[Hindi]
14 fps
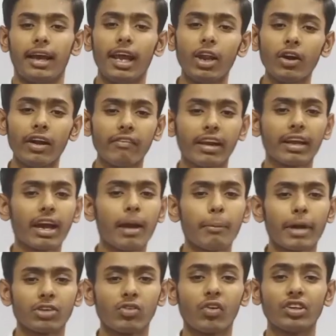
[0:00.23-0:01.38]
हेलो एंड वेलकम
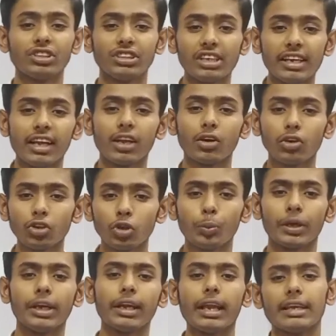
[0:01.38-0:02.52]
बैक टू अवर चैनल कुतुब
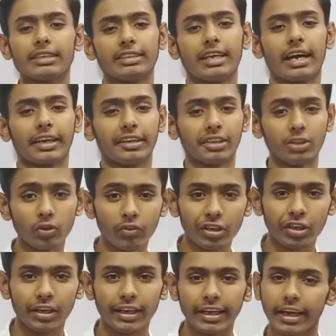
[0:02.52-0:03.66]
के क्लासेस आगे एक न्यू
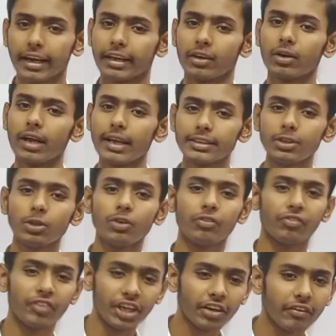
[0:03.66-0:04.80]
वीडियो लेकर के और आज की जो
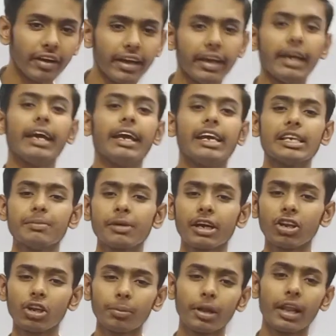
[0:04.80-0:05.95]
वीडियो है इसमें करना
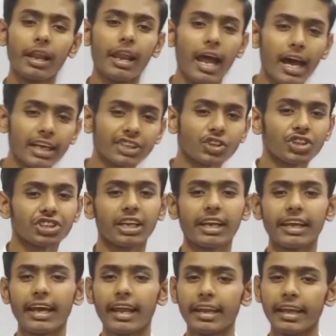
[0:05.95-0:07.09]
जो अपना लास्ट क्वेश्चन
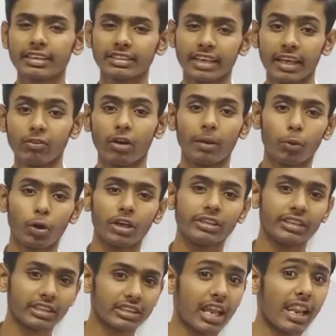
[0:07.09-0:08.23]
है यानी एक्सरसाइज
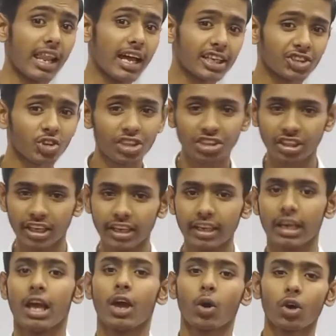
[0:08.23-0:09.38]
1.6 का लास्ट क्वेश्चन
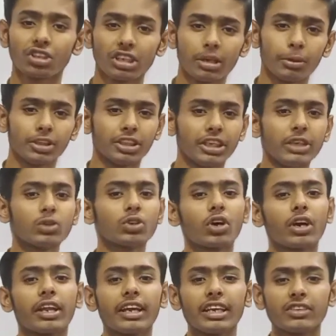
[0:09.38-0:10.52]
क्वेश्चन नंबर थ्री उसको
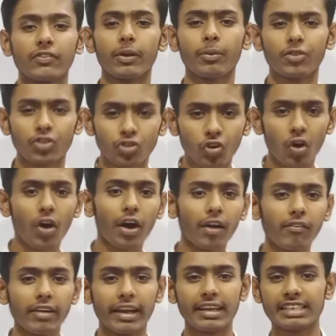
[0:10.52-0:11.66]
करेंगे इस वीडियो में
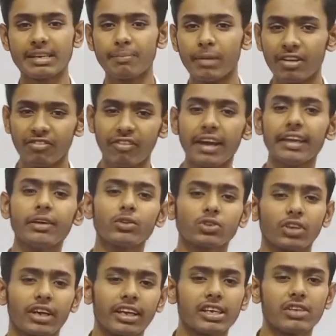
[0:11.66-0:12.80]
सॉल्व यानी सिंप्लीफाई है उसको
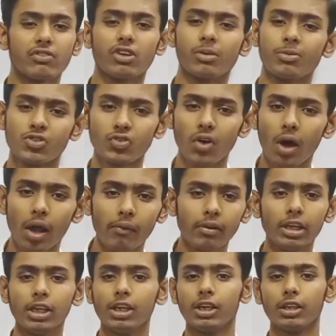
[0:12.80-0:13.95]
करेंगे इस वीडियो में सॉल्व
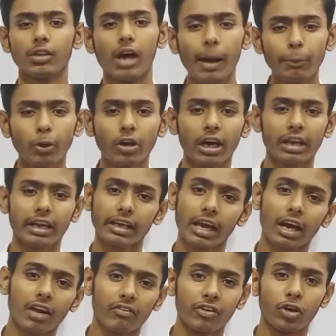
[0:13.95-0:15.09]
तो आपको करना क्या
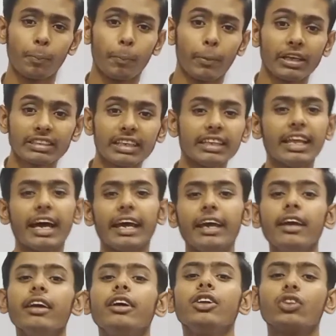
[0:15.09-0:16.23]
अगर वीडियो पसंद आए
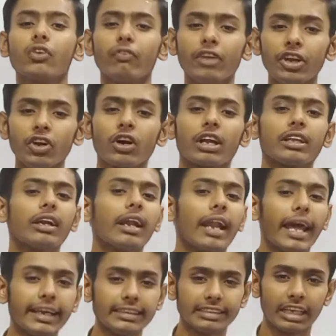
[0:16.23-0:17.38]
तो वीडियो कर देना
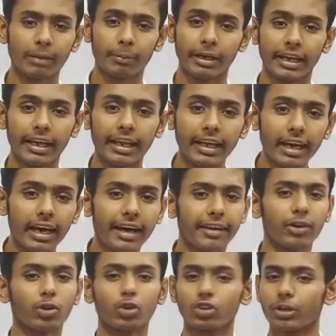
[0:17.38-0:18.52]
लाइक चैनल पर नए आ रहे
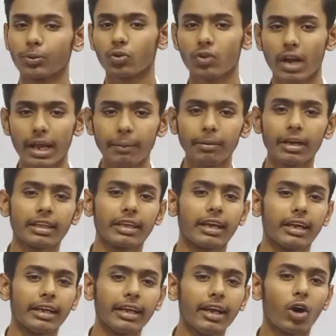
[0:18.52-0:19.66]
हो तो सब्सक्राइब कर देना
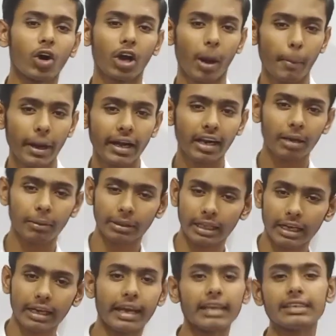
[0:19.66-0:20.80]
ठीक है और कमेंट करके
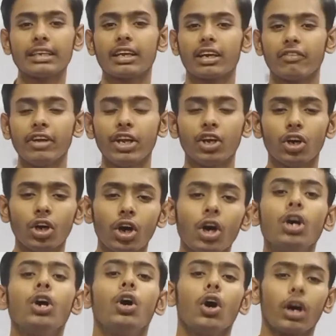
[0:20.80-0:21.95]
बताना कैसी लगी वीडियो
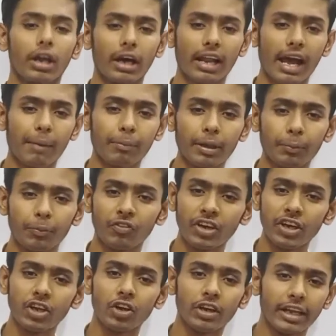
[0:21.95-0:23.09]
और अगर आपने
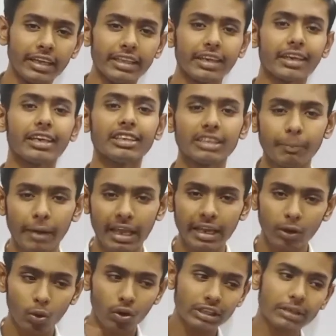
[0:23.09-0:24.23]
वीडियो नहीं देखी इससे पहले
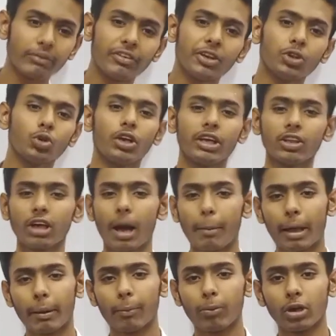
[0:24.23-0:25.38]
कोई सी वीडियो छूटी है तो
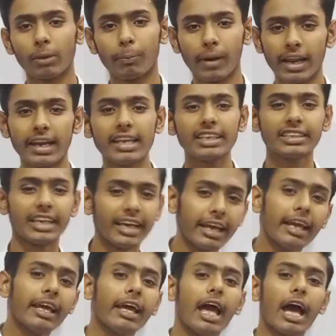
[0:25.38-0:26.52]
हमारे पास पूरी प्लेलिस्ट है
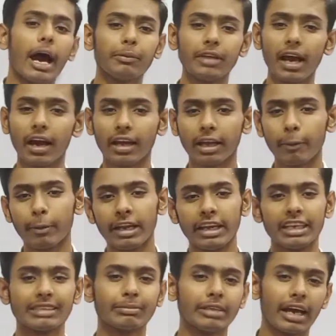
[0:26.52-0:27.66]
आप जा करके
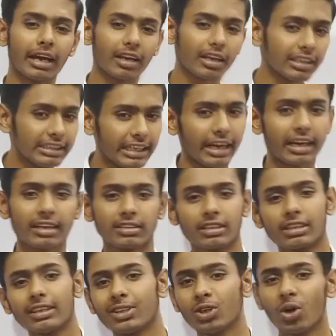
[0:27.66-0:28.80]
प्ले में जा करके चेक कर
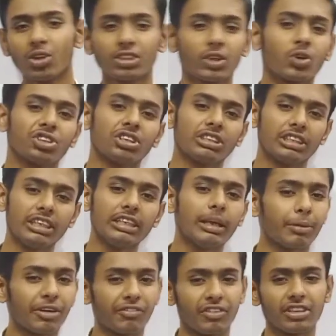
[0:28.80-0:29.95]
सकते हैं जौन सा क्वेश्चन चाहिए
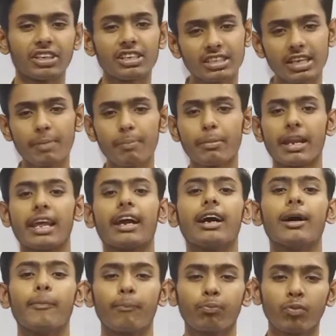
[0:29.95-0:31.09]
चैप्टर फर्स्ट का सब मिलेगा
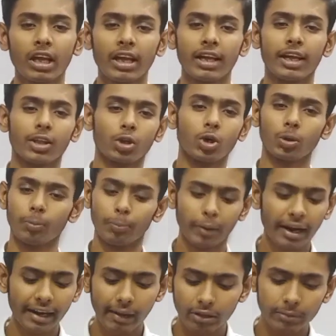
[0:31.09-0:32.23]
तो
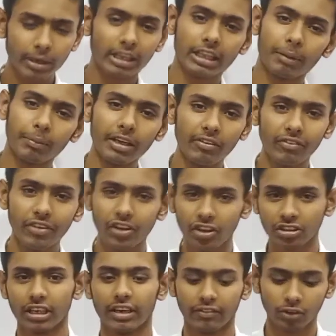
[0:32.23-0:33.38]
बिना टाइम ही बढ़ते हैं अपने वीडियो की
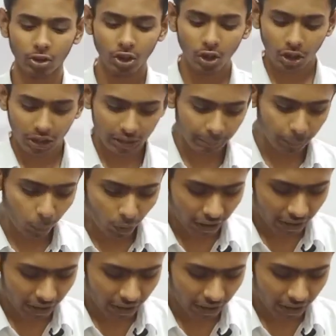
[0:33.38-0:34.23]
तरफ तो देखो वो